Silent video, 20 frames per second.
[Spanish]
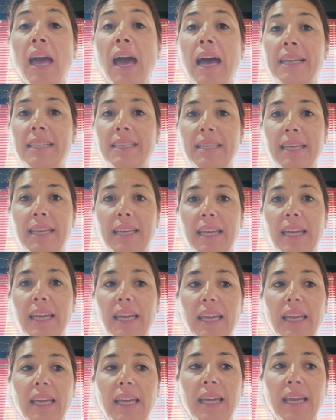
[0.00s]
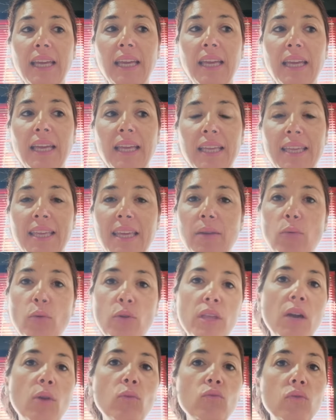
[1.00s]
Así que llevo
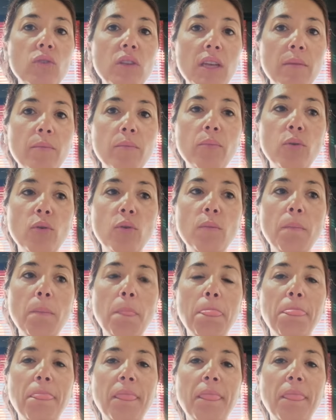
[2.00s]
ya un tiempo